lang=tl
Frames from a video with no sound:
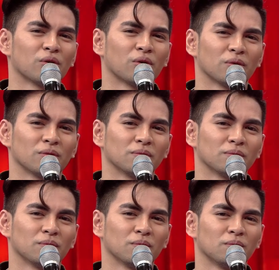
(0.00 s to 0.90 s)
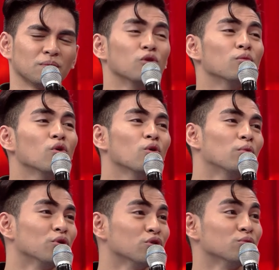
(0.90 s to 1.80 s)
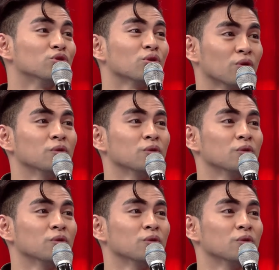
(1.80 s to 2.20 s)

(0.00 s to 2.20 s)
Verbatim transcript: ko, gumuho po yung mundo ko.